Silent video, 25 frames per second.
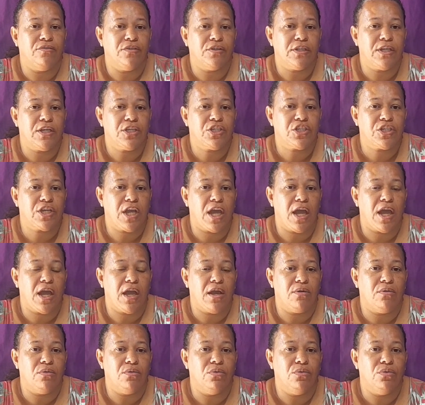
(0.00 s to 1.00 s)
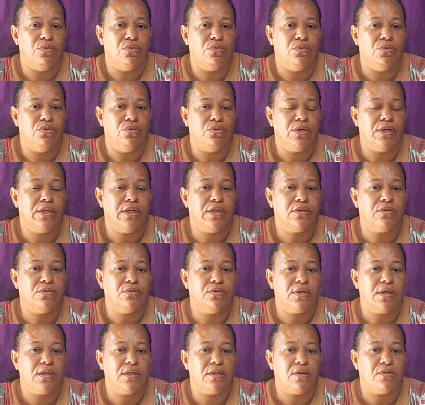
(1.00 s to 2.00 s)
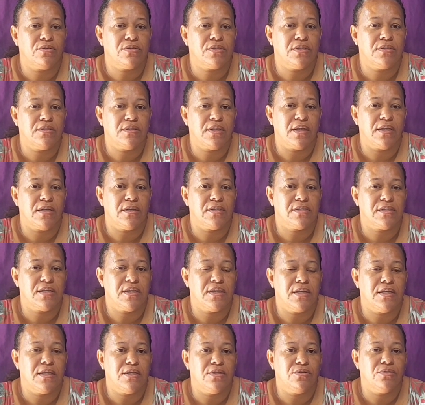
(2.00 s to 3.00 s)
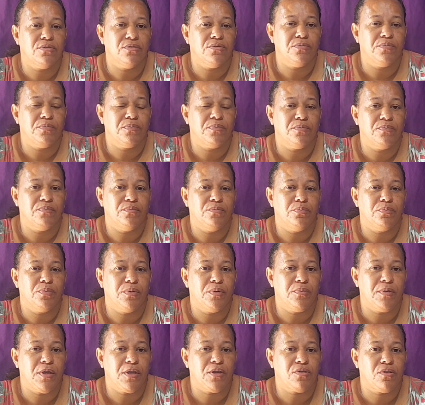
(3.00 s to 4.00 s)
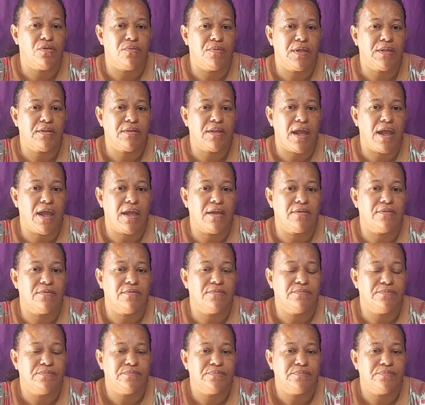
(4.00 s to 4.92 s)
vou deixar o link do canalzinho delas aí no, no primeiro comentário.